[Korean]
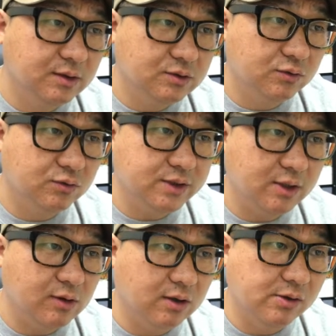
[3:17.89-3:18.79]
조동사의
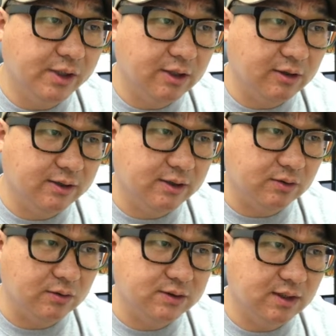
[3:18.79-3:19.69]
과거형이 나왔다는
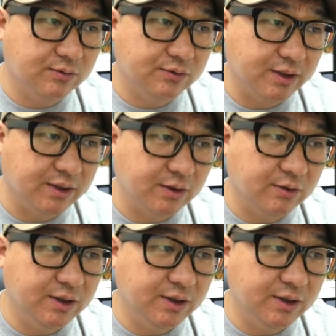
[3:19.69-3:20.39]
거 잘 보셔야 돼요.